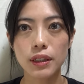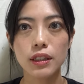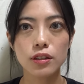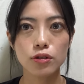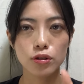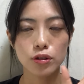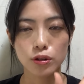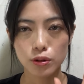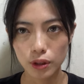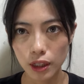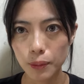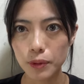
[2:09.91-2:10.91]
技術と
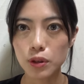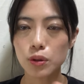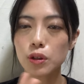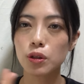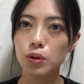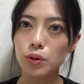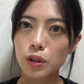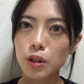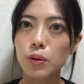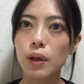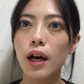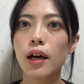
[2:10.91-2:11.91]
か、その人の
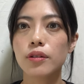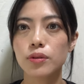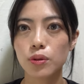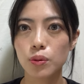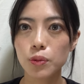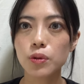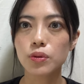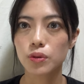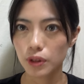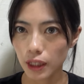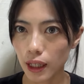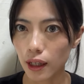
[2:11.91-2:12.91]
色があると思う
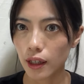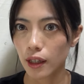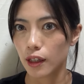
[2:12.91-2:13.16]
ので、